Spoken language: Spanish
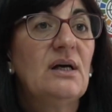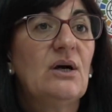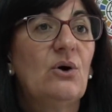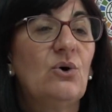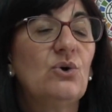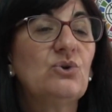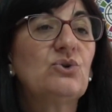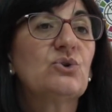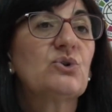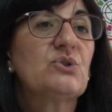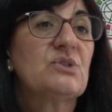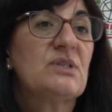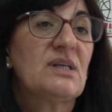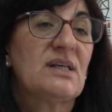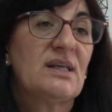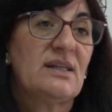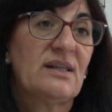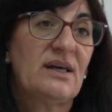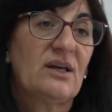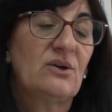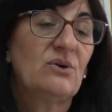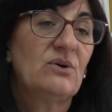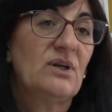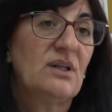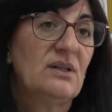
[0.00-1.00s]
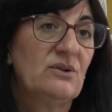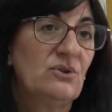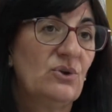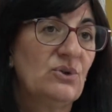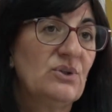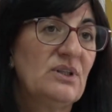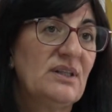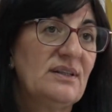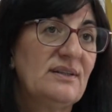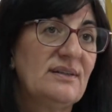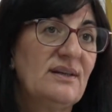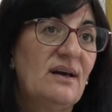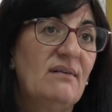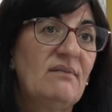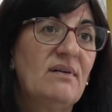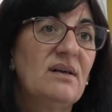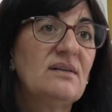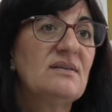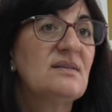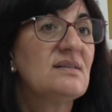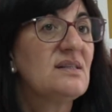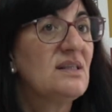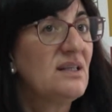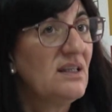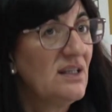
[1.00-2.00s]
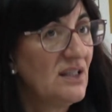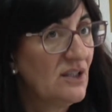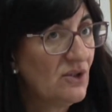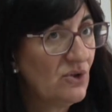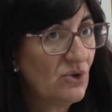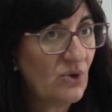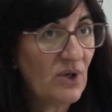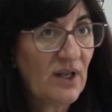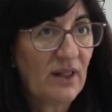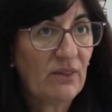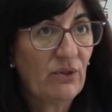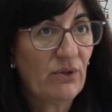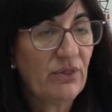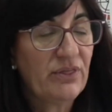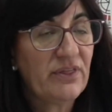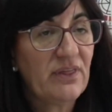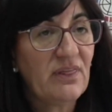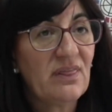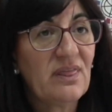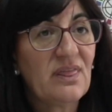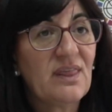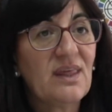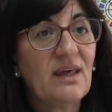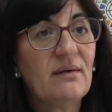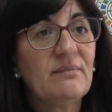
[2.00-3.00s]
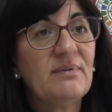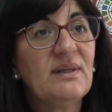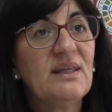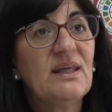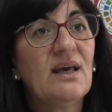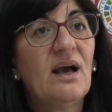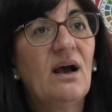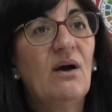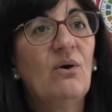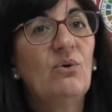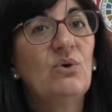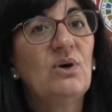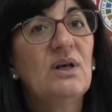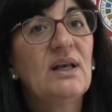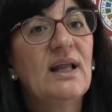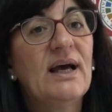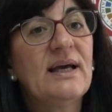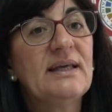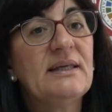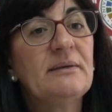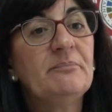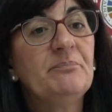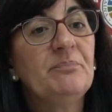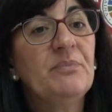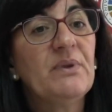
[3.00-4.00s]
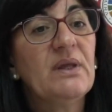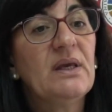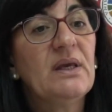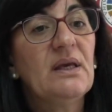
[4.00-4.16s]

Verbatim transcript: otros se quedaron en donde estaban, siguiendo la docencia vía online.